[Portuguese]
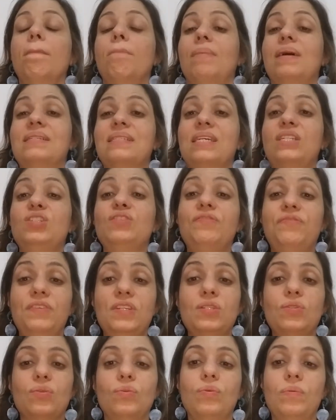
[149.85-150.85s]
Mas é
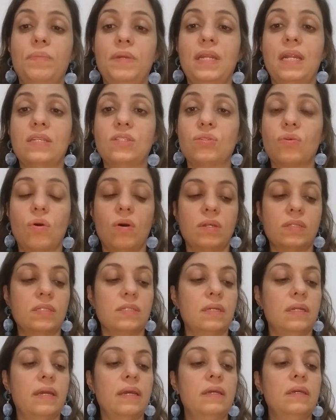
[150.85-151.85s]
difícil dormir nas
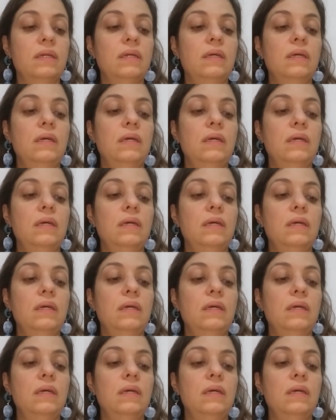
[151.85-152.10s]
costas, né?